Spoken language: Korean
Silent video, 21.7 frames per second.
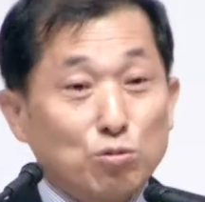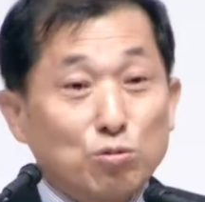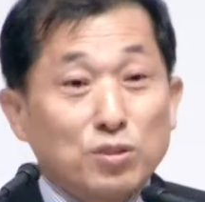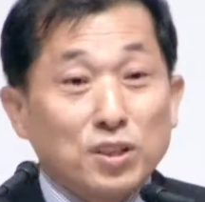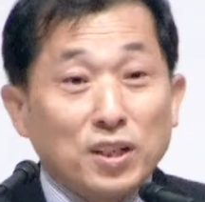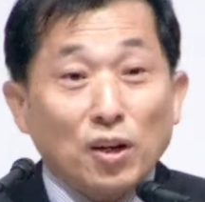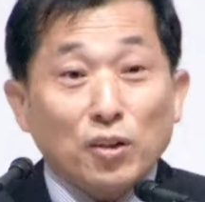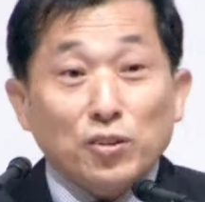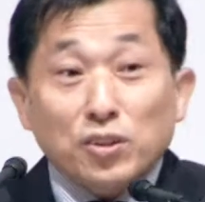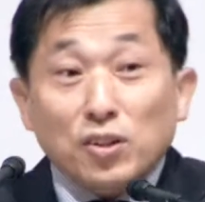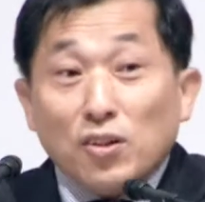
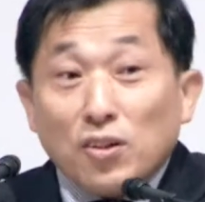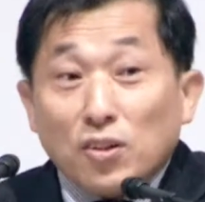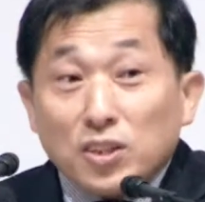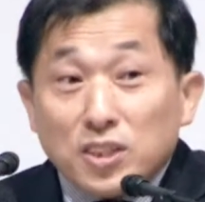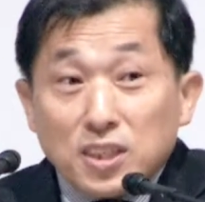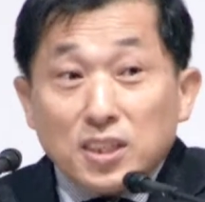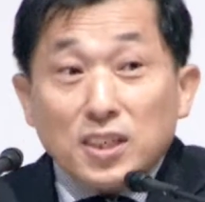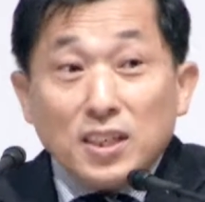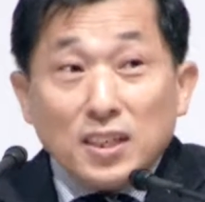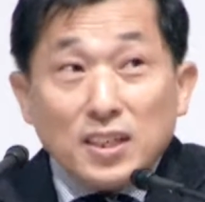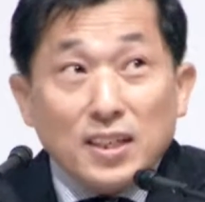우리 어떤
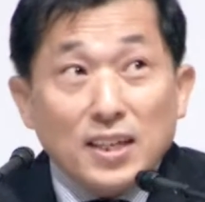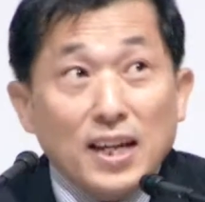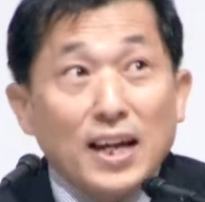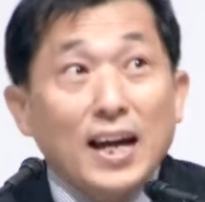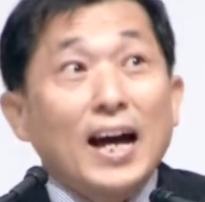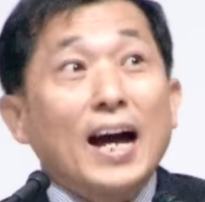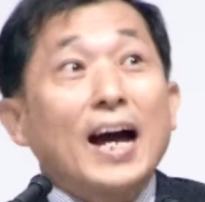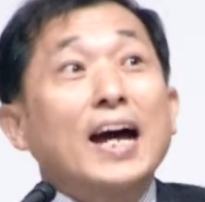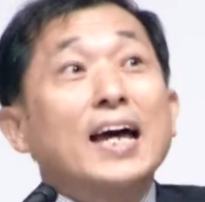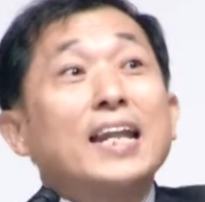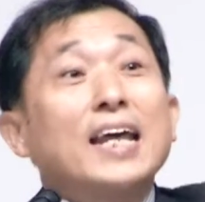것이
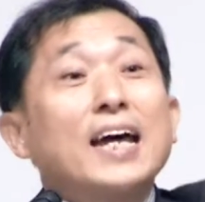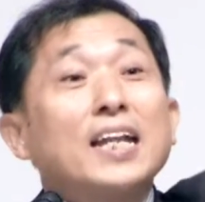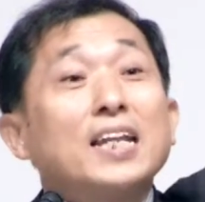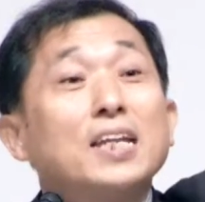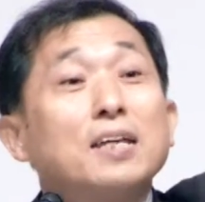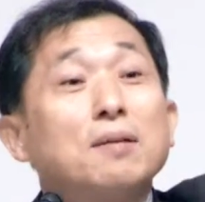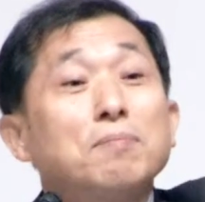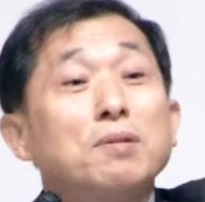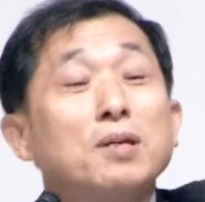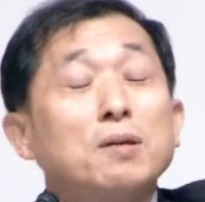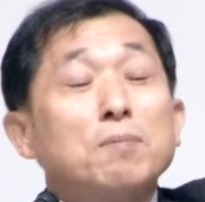
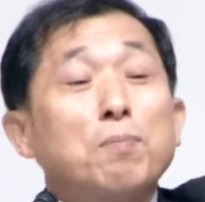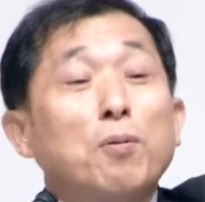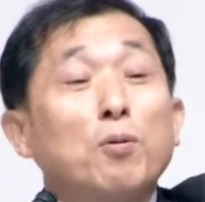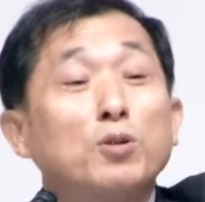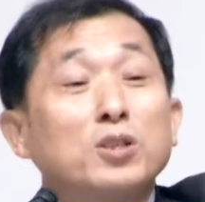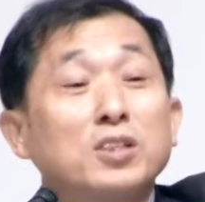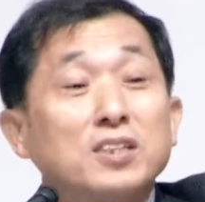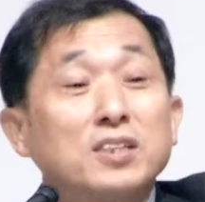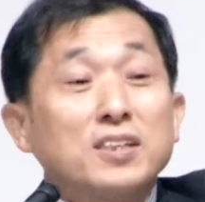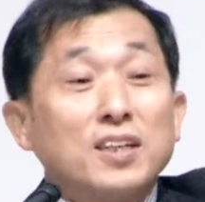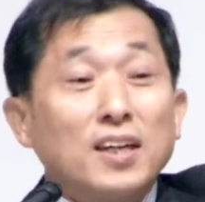하나님이
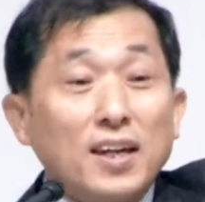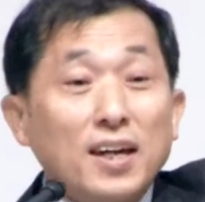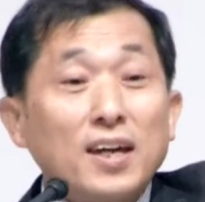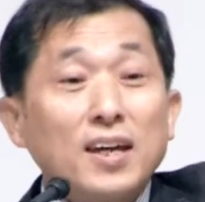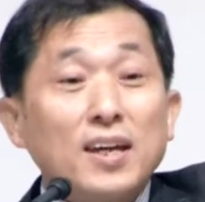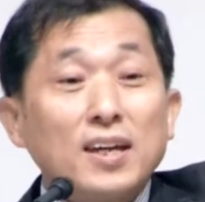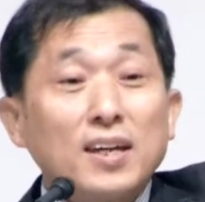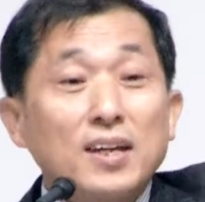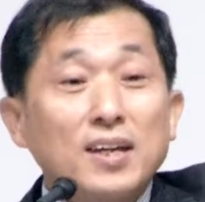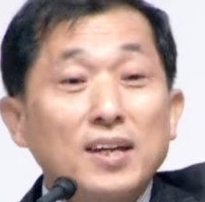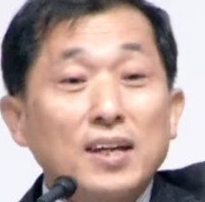
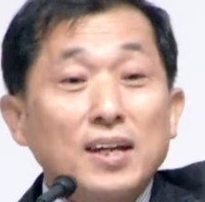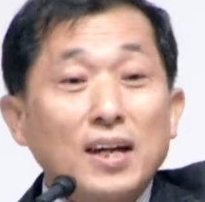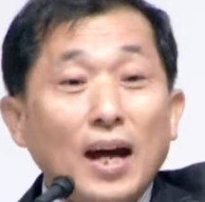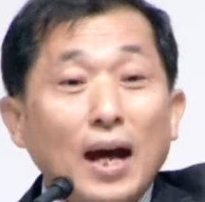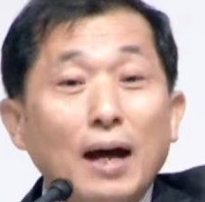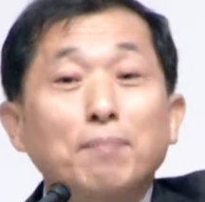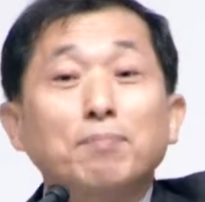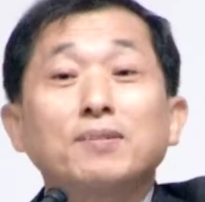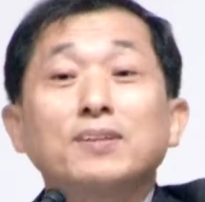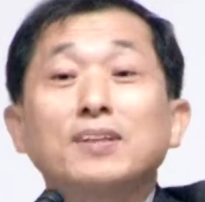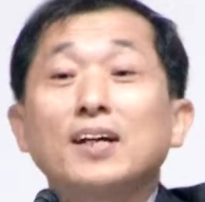보시기에
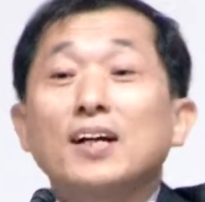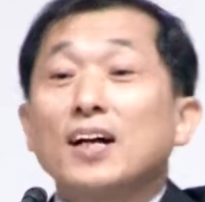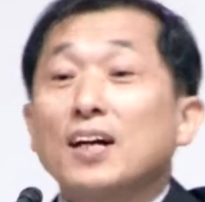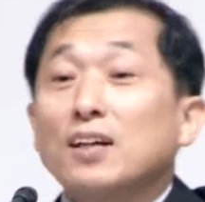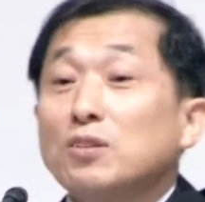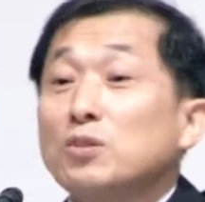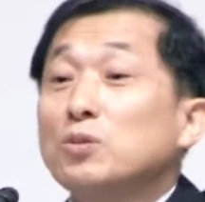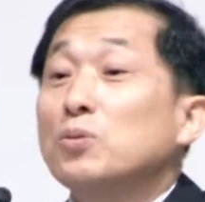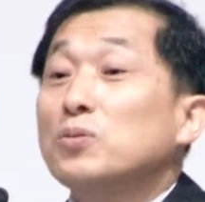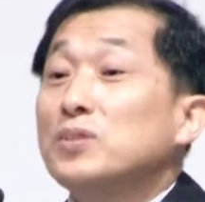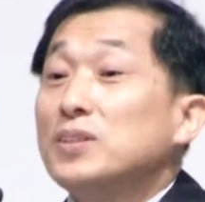
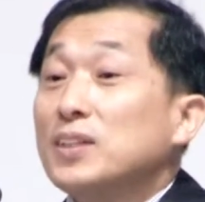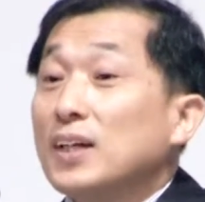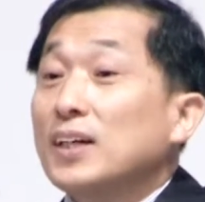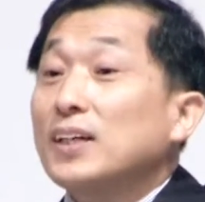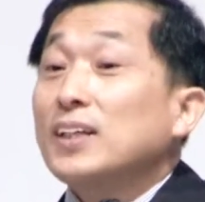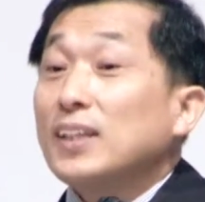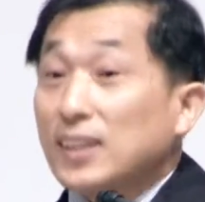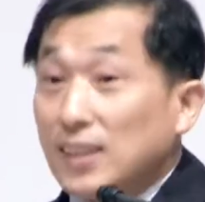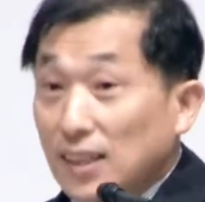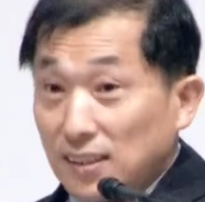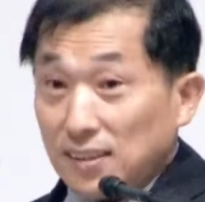합당한
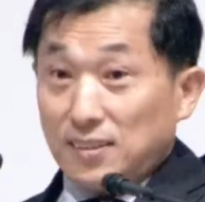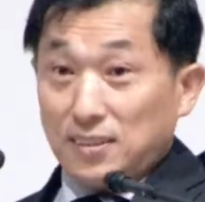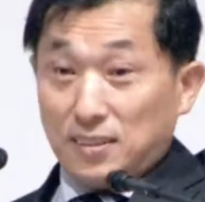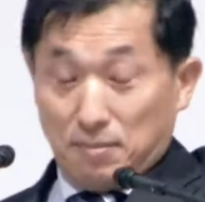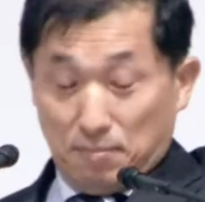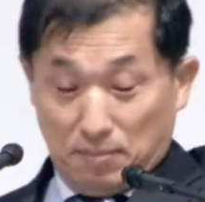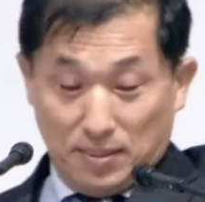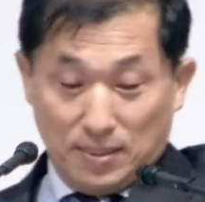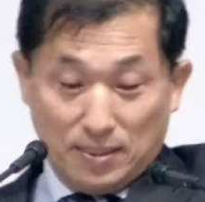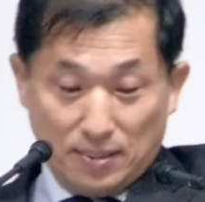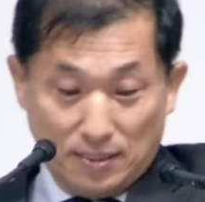존재가 됐다는
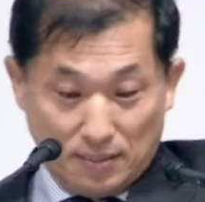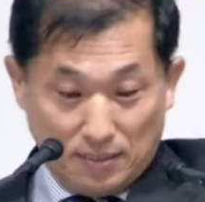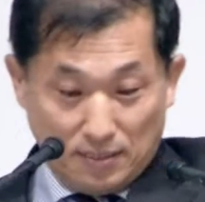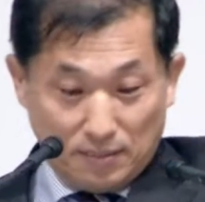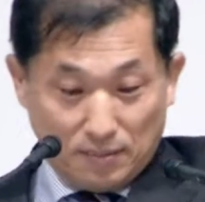뜻입니다.